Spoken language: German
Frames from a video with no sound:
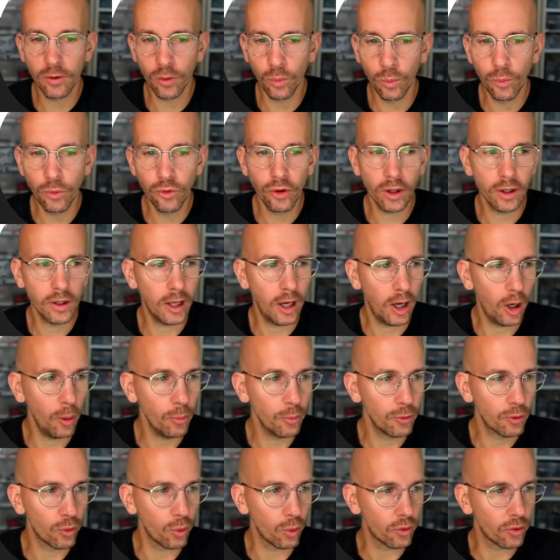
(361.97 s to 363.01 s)
jetzt unseren
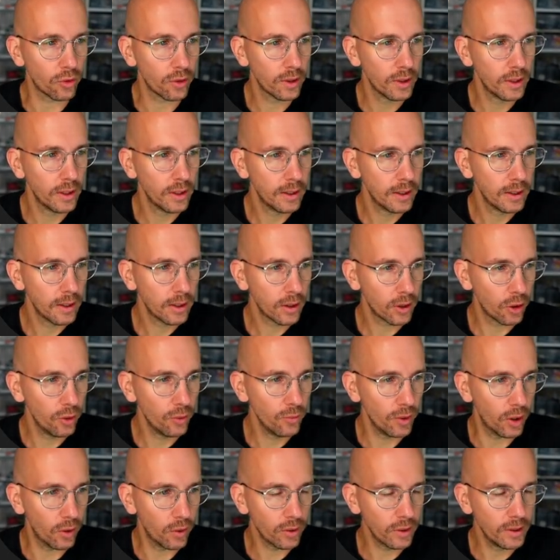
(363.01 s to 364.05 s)
Hauptcode.
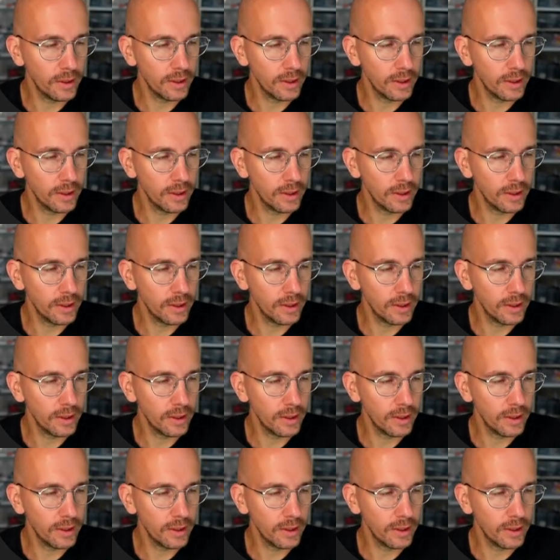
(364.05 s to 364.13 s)
Können wir auch